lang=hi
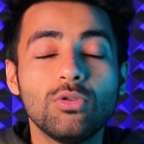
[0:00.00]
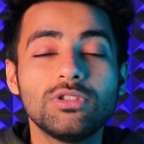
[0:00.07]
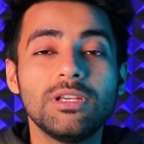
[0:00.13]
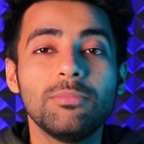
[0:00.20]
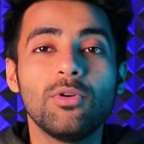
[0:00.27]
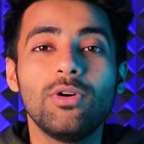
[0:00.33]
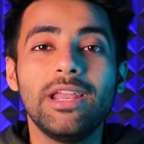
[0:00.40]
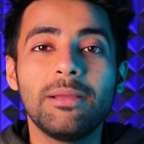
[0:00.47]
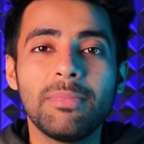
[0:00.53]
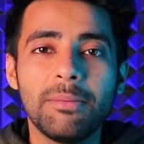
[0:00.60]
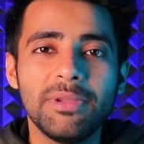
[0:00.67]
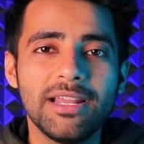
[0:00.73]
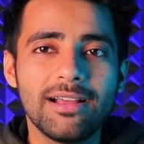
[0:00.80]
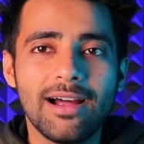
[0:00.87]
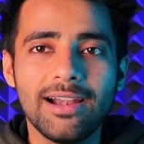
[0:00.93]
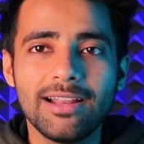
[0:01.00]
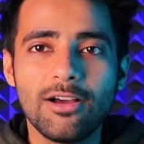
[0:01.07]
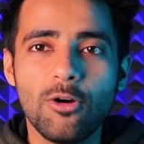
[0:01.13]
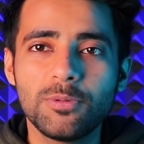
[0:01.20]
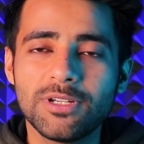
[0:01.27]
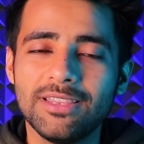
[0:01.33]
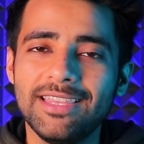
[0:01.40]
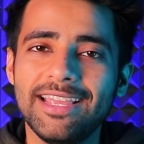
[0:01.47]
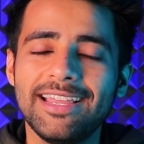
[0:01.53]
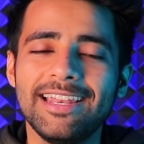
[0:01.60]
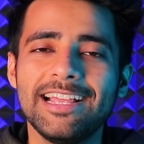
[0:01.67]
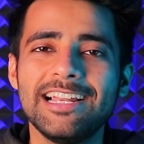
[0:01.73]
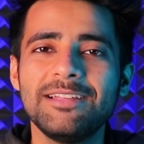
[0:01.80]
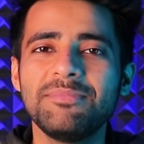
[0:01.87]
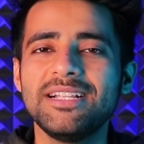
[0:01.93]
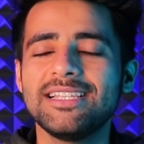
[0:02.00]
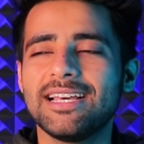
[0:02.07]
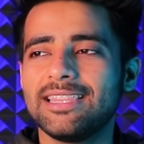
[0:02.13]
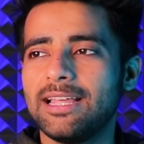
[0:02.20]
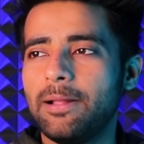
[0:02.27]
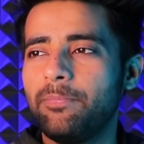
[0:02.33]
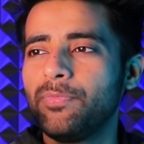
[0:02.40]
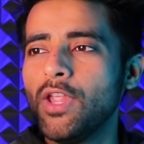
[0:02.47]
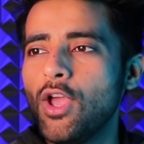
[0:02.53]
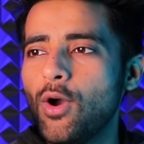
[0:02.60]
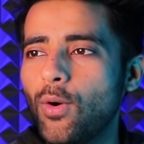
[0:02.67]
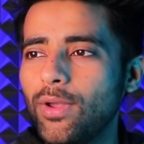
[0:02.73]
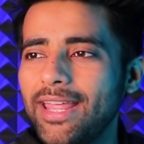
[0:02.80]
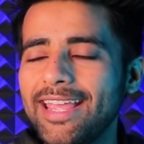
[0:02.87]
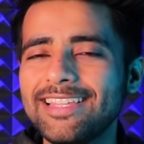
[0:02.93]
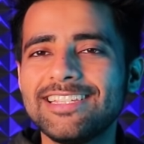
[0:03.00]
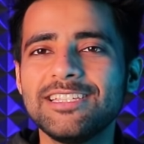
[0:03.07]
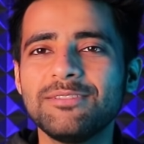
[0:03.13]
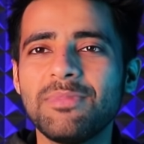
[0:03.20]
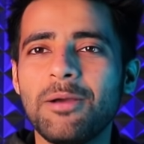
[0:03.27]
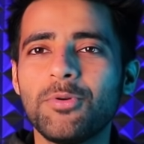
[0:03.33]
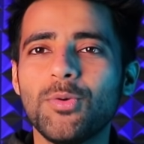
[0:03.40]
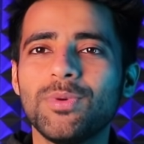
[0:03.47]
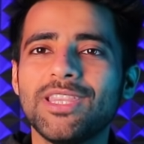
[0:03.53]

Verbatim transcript: दो सिम और एक मेमोरी कार्ड का ऑप्शन देखने के लिए मिल जाता है और एक चीज़ मैं आपको